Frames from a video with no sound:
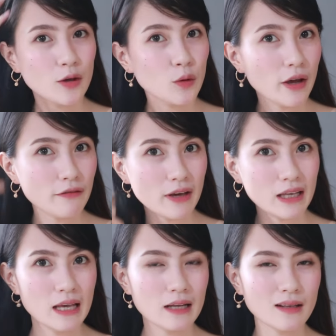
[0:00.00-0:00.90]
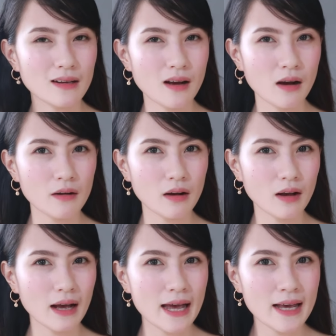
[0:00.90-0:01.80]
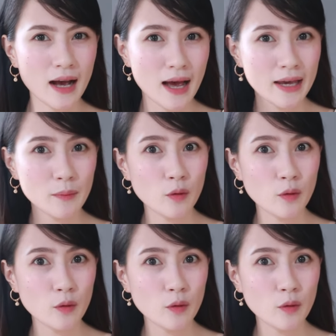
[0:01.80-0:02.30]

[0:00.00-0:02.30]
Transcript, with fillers: yung effect niya. Talagang kayang-kaya